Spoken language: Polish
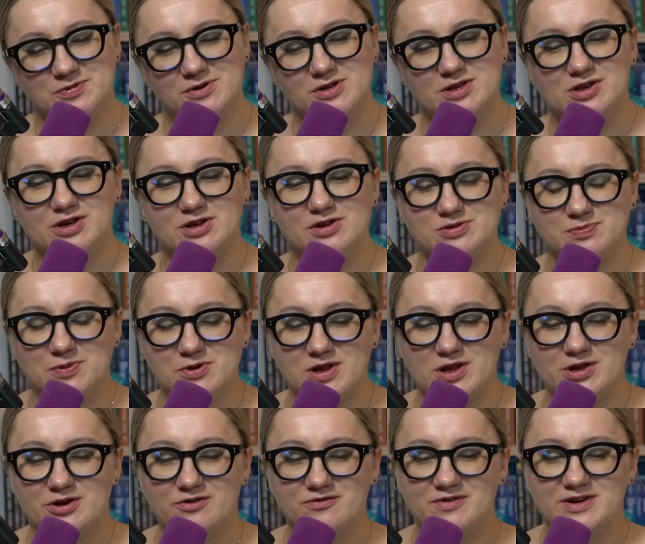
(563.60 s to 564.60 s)
spoiler
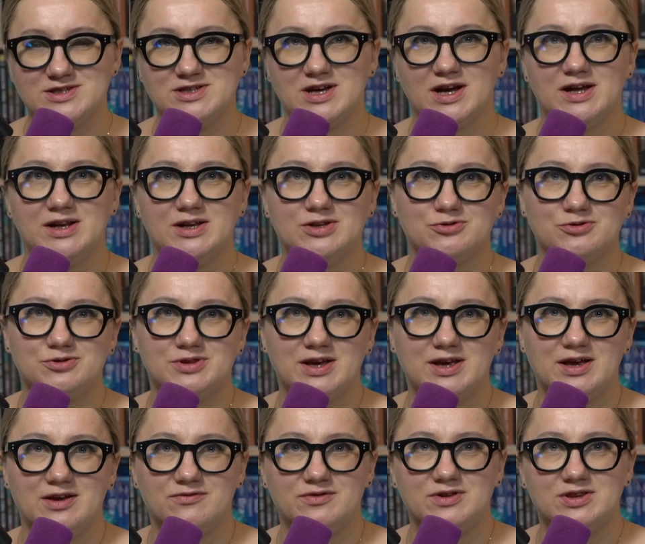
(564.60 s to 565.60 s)
spoilerować, ale
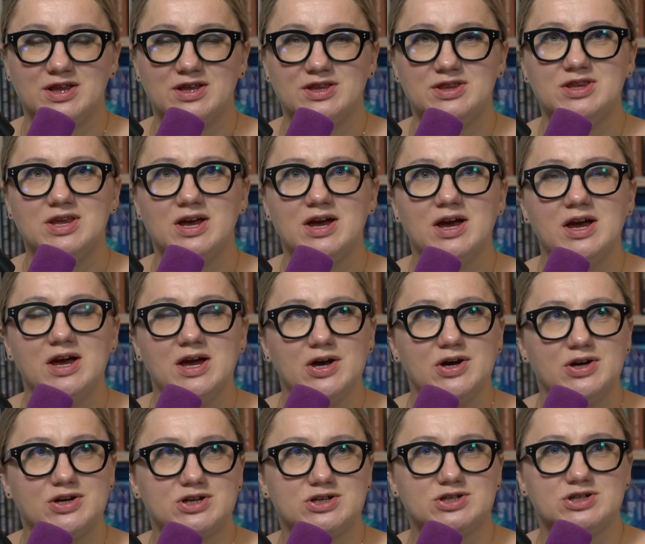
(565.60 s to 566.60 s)
tutaj ewidentnie
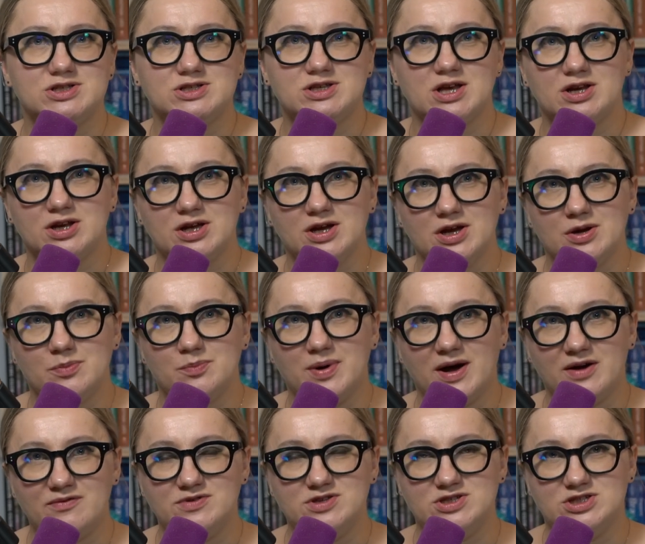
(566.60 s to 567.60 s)
reżyser
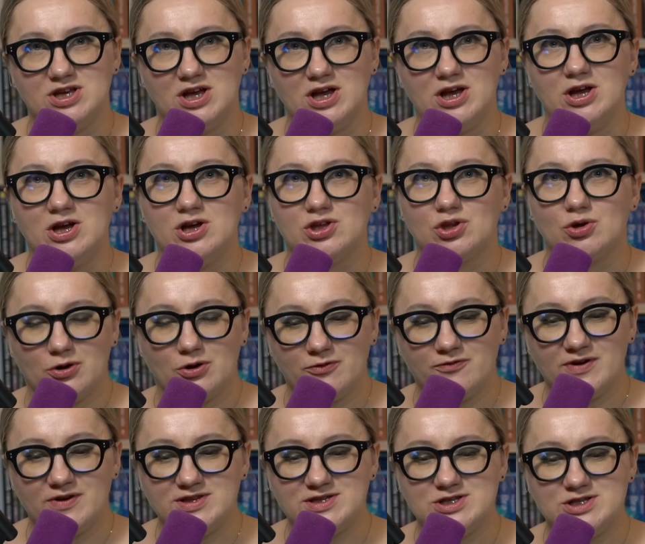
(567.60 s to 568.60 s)
bawi się
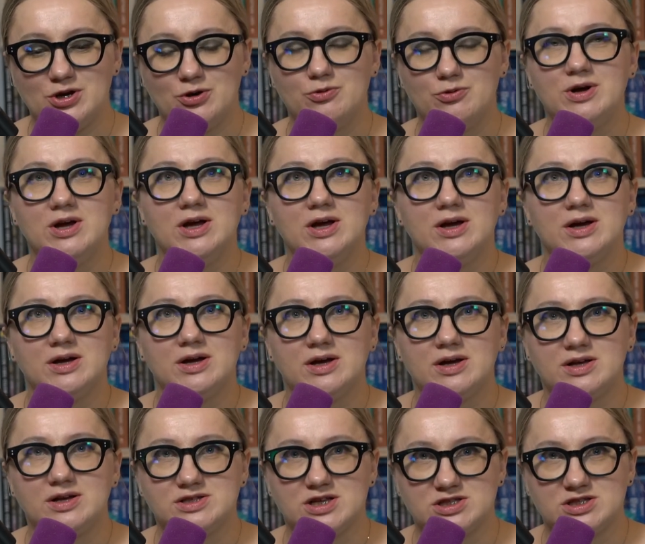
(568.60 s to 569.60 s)
konwencją.
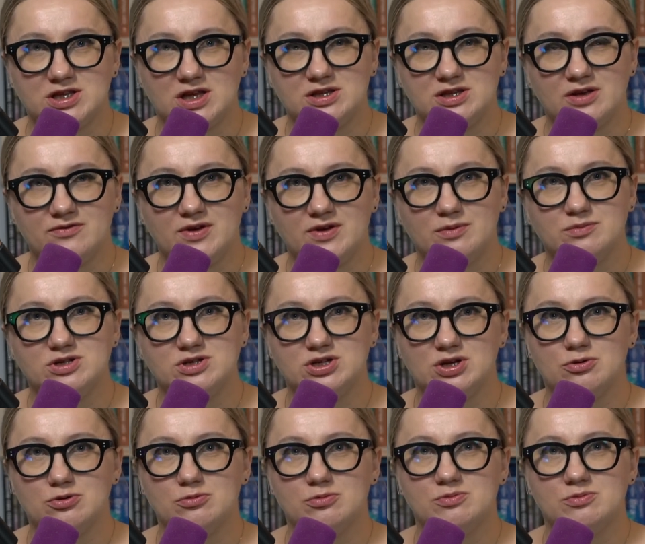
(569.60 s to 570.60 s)
E, zastanawiamy
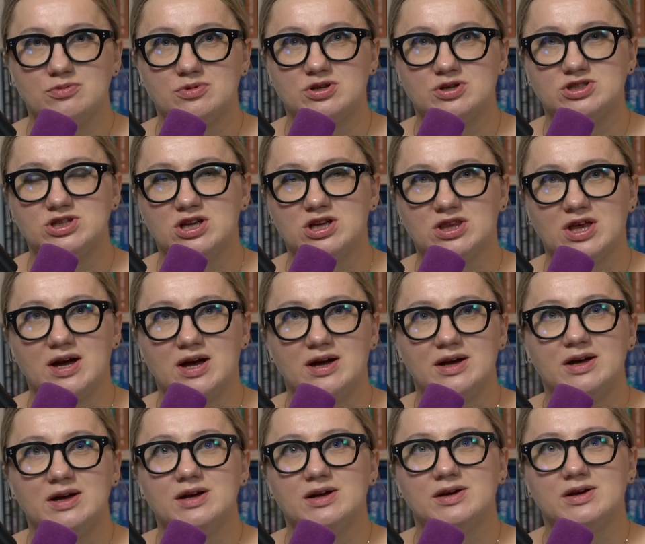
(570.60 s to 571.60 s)
się, gdzie ta
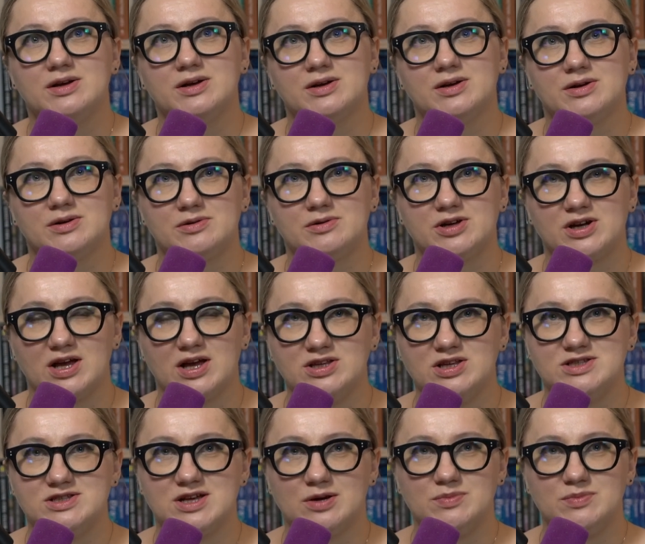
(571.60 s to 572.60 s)
e,
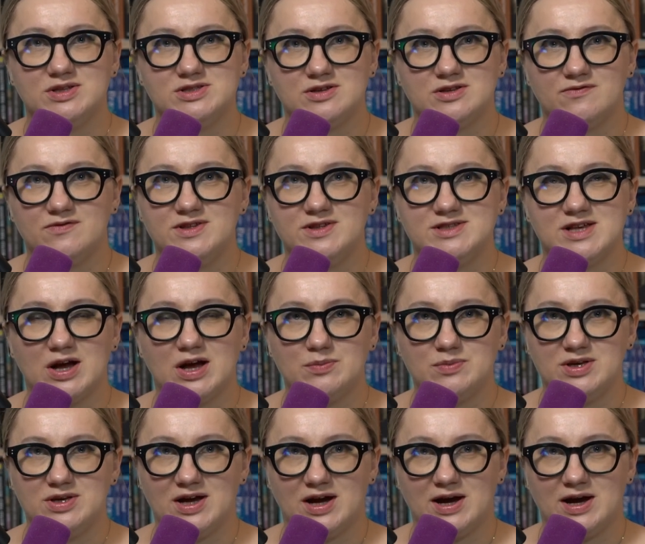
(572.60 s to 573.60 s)
granica między
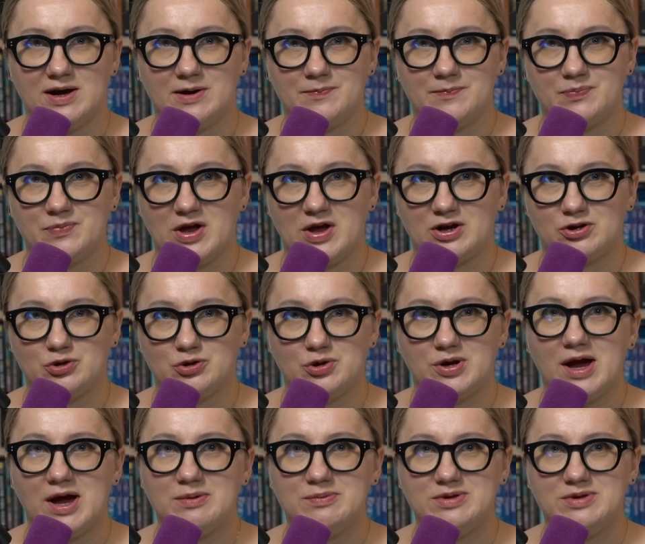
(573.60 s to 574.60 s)
widzami a
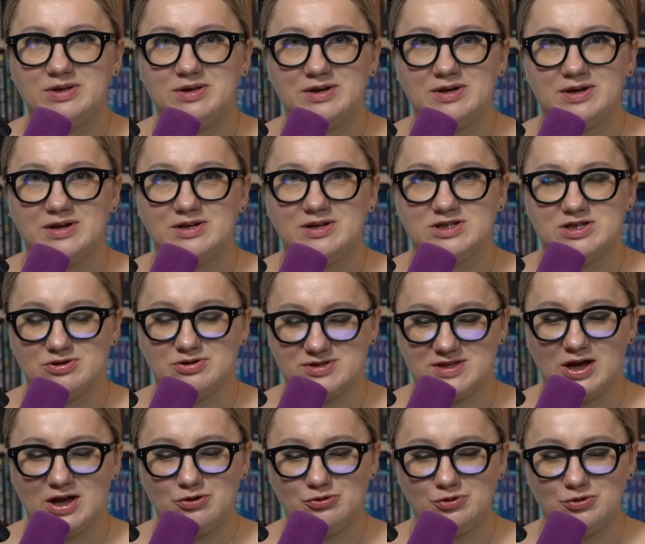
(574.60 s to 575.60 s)
aktorami się
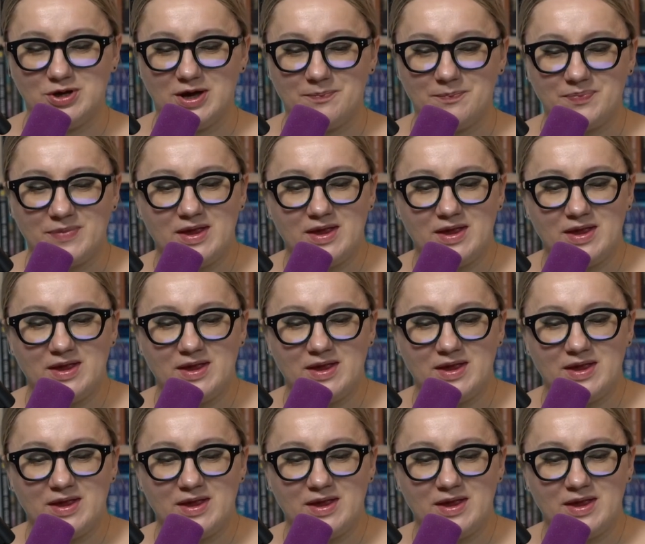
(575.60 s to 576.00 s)
znajduje.